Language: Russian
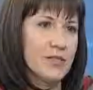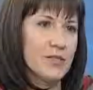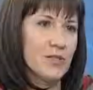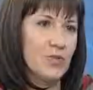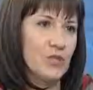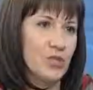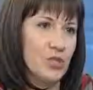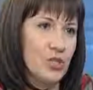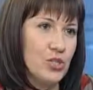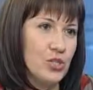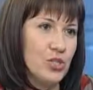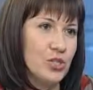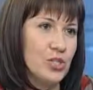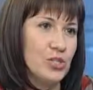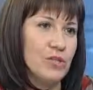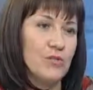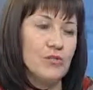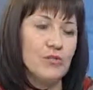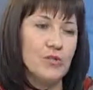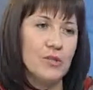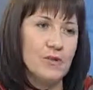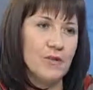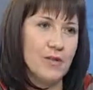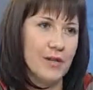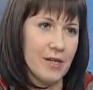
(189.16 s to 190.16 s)
студенческих
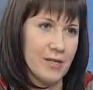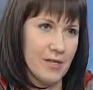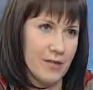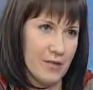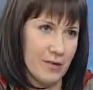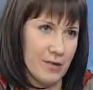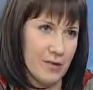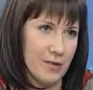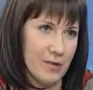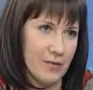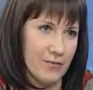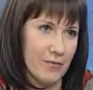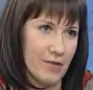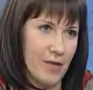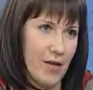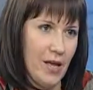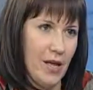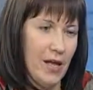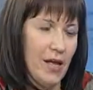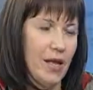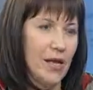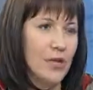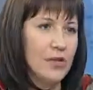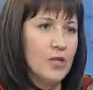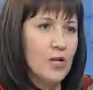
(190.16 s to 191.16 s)
трудовых отрядов.
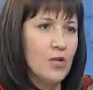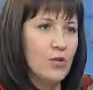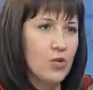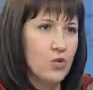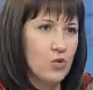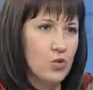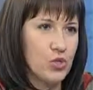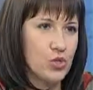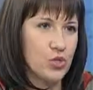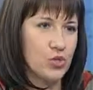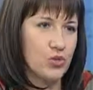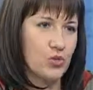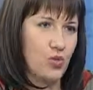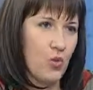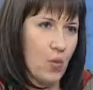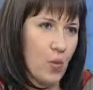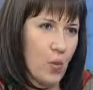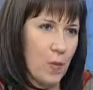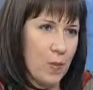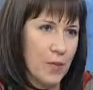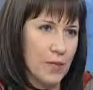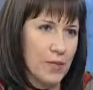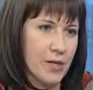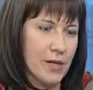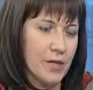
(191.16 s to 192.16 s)
Это лучший
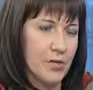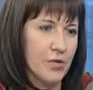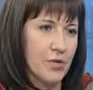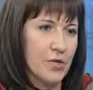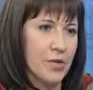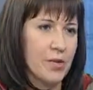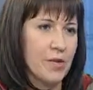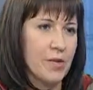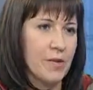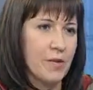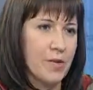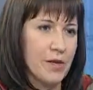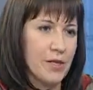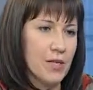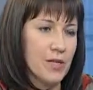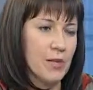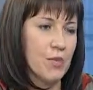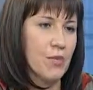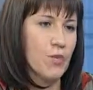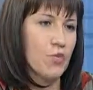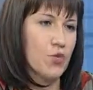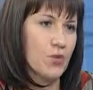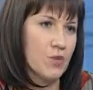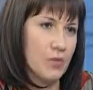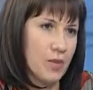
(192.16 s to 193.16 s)
опыт, который угу. ребята
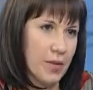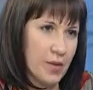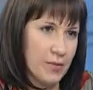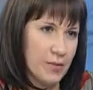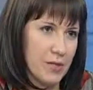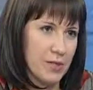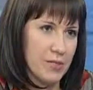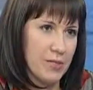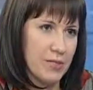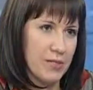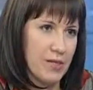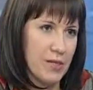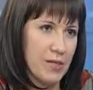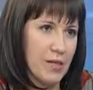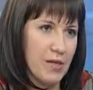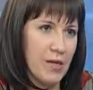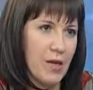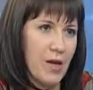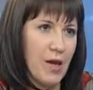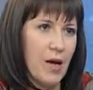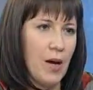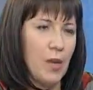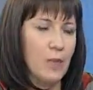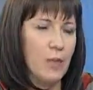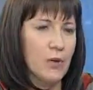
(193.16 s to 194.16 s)
могут приобрести,
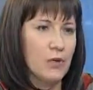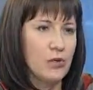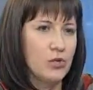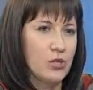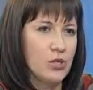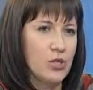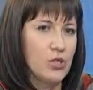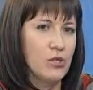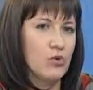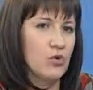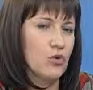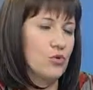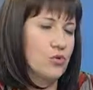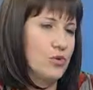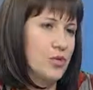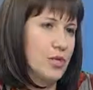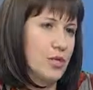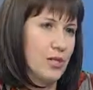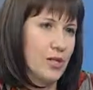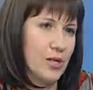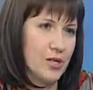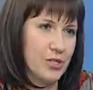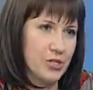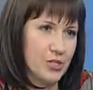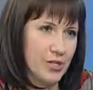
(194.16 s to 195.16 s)
получить тот
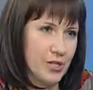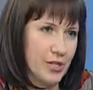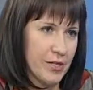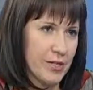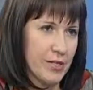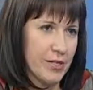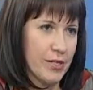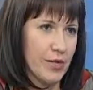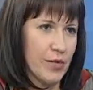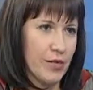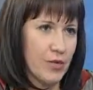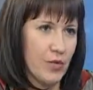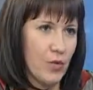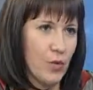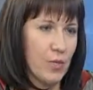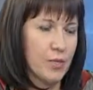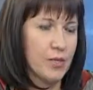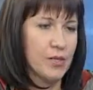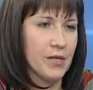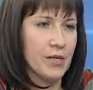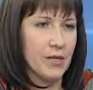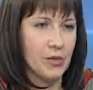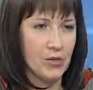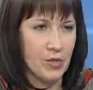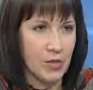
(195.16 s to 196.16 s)
долгожданный
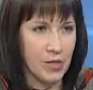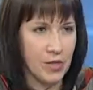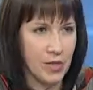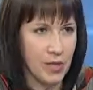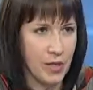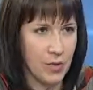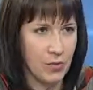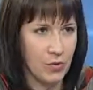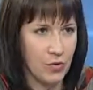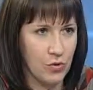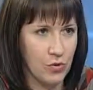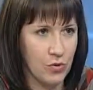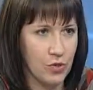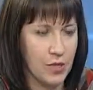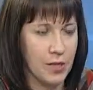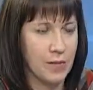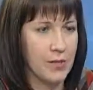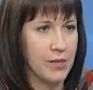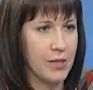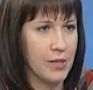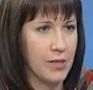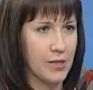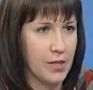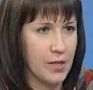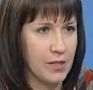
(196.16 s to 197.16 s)
опыт, который требует
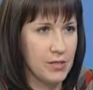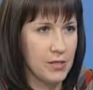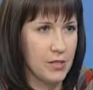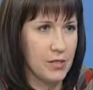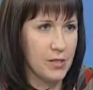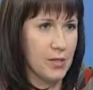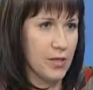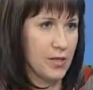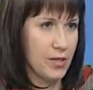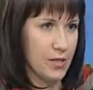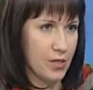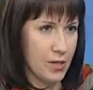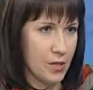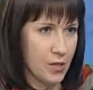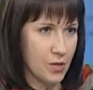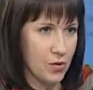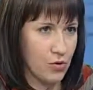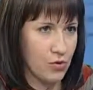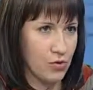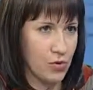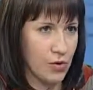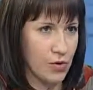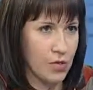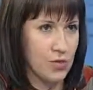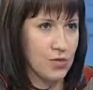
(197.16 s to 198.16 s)
работодатель на рынке
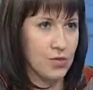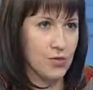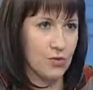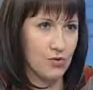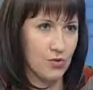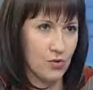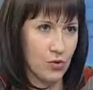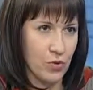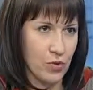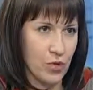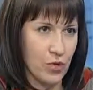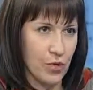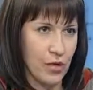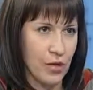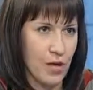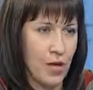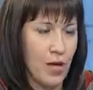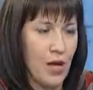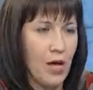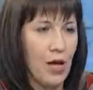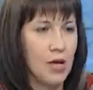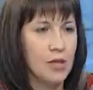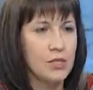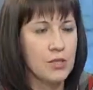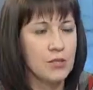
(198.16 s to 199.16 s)
труда сегодня.
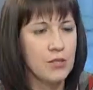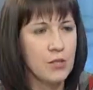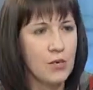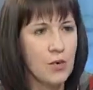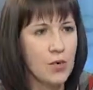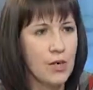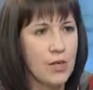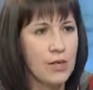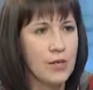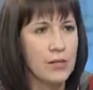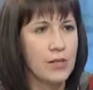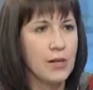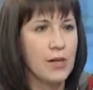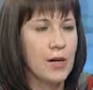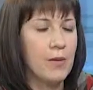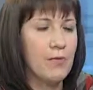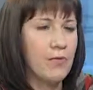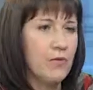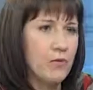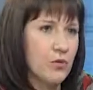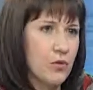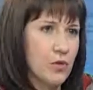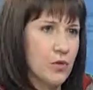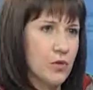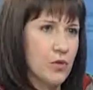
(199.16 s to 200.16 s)
Тем более это
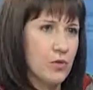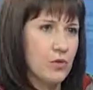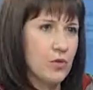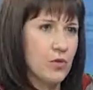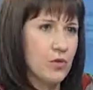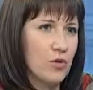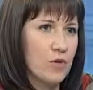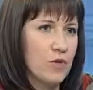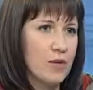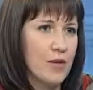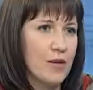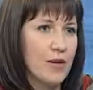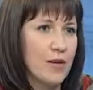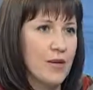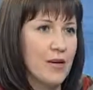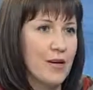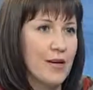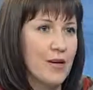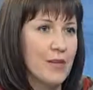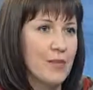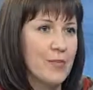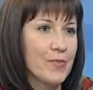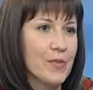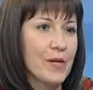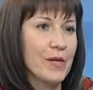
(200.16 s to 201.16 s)
комфортные условия
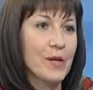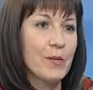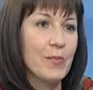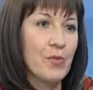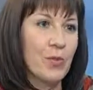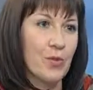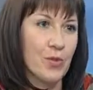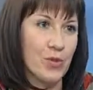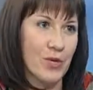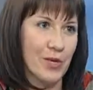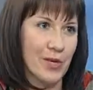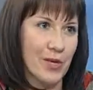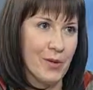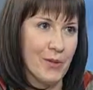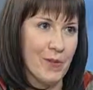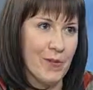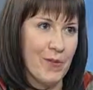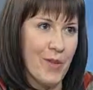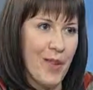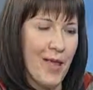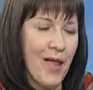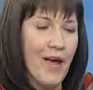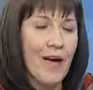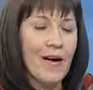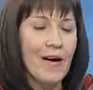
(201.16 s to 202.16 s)
для работы.
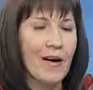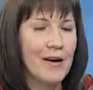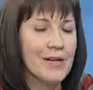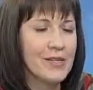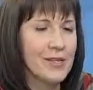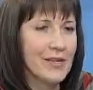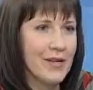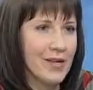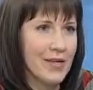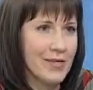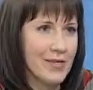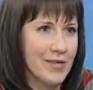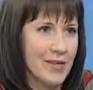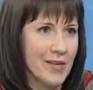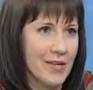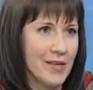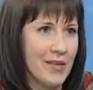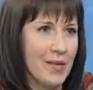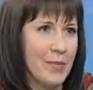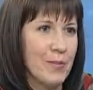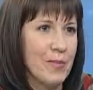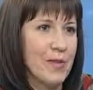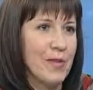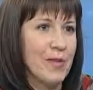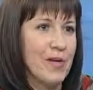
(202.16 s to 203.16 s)
Как никогда
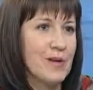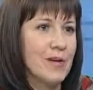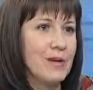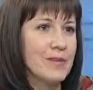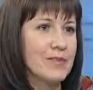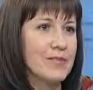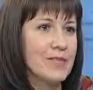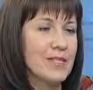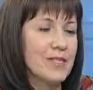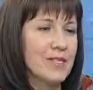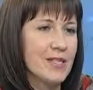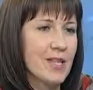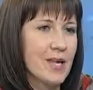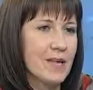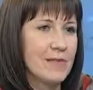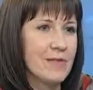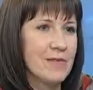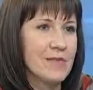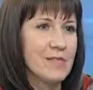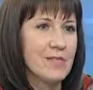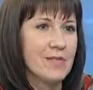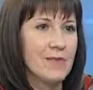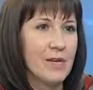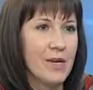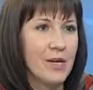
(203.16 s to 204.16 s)
именно в составе
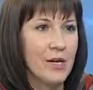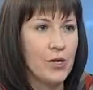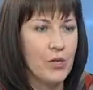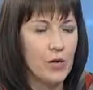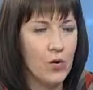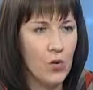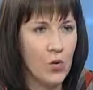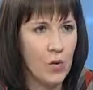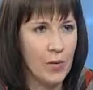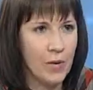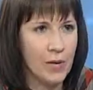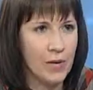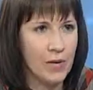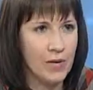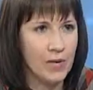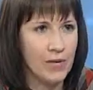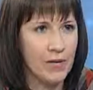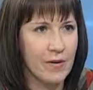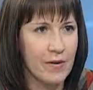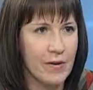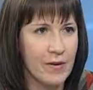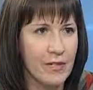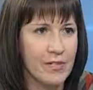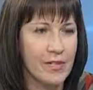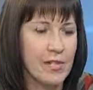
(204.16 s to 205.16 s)
своей группы,
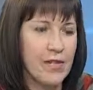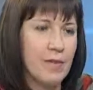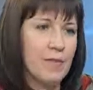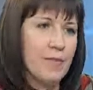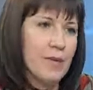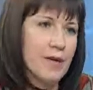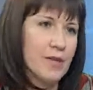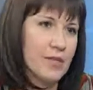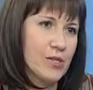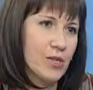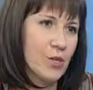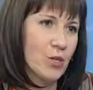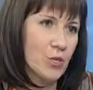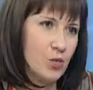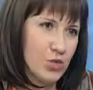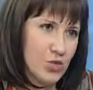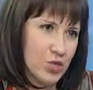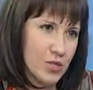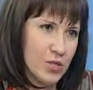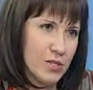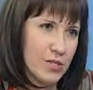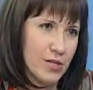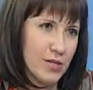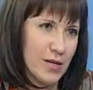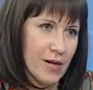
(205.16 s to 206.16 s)
где ребята
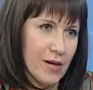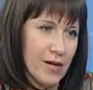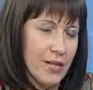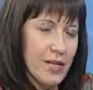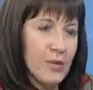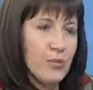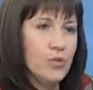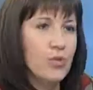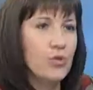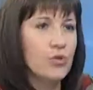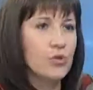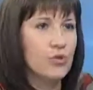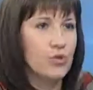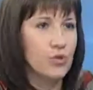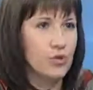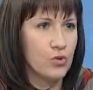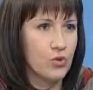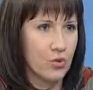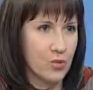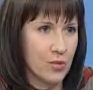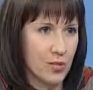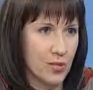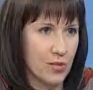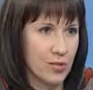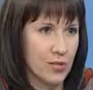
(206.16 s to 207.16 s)
учатся, они могут и
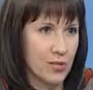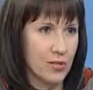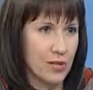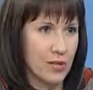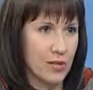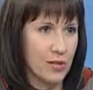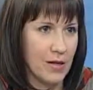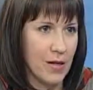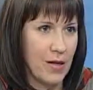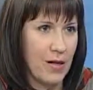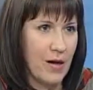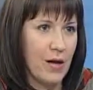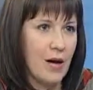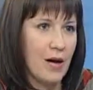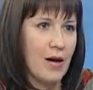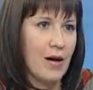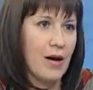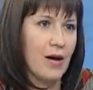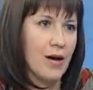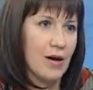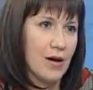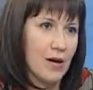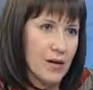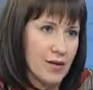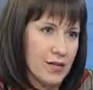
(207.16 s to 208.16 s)
трудиться. А,